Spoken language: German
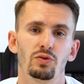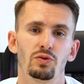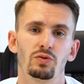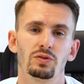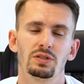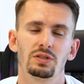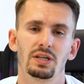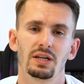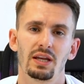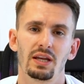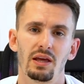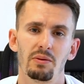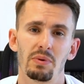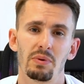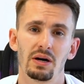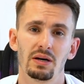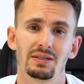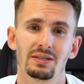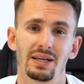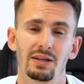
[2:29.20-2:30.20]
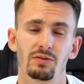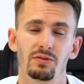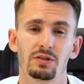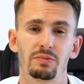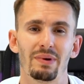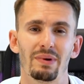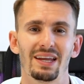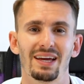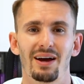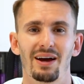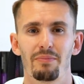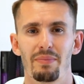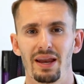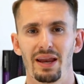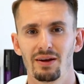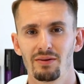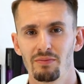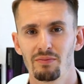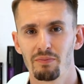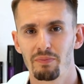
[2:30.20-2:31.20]
Unternehmer, der durch
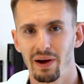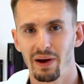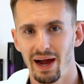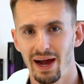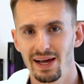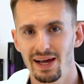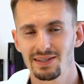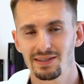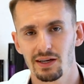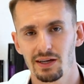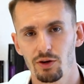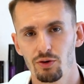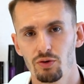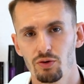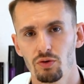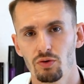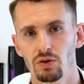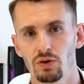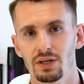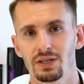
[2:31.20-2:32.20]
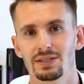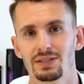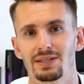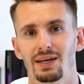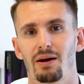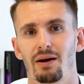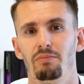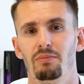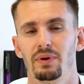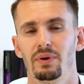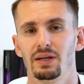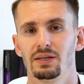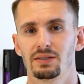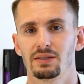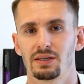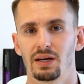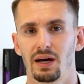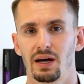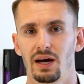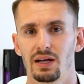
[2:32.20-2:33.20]
Medikamentenpreiserhöhungen ins
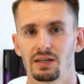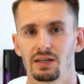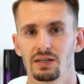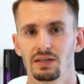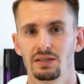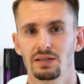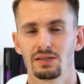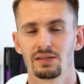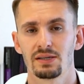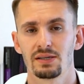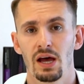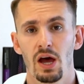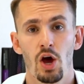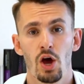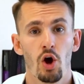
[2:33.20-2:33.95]
Rampenlicht geraten ist.